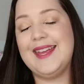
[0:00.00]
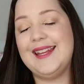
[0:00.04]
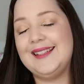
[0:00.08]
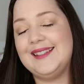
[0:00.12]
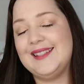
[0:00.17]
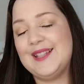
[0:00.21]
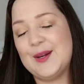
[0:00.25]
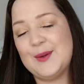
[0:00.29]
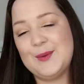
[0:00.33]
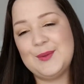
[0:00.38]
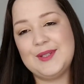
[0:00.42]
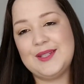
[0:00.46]

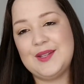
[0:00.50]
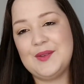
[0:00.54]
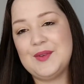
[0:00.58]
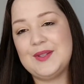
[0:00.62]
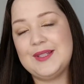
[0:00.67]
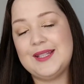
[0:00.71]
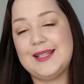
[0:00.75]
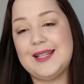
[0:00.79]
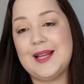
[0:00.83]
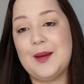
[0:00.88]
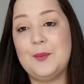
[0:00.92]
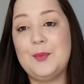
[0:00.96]
Então, se
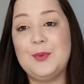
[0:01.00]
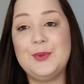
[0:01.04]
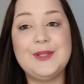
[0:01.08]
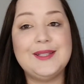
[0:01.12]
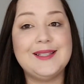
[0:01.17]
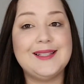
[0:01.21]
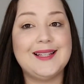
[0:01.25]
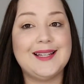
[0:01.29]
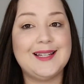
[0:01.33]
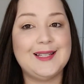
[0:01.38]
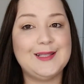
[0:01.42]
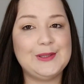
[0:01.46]
você está
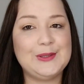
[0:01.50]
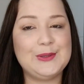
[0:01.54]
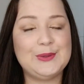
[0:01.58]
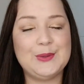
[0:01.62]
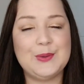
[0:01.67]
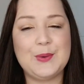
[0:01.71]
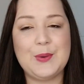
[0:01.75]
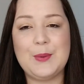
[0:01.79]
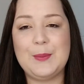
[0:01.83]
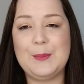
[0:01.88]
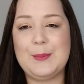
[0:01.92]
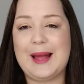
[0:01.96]

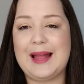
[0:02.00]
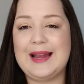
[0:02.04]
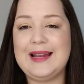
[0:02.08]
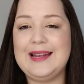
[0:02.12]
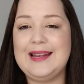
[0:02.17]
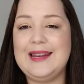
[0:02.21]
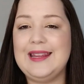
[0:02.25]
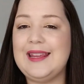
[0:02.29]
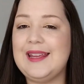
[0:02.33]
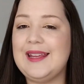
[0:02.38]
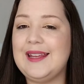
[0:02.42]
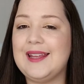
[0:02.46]
buscando uma
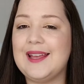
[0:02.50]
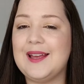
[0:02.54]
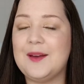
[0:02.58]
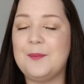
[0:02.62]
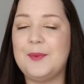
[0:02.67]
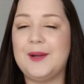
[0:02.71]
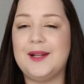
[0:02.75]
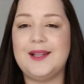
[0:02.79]
linha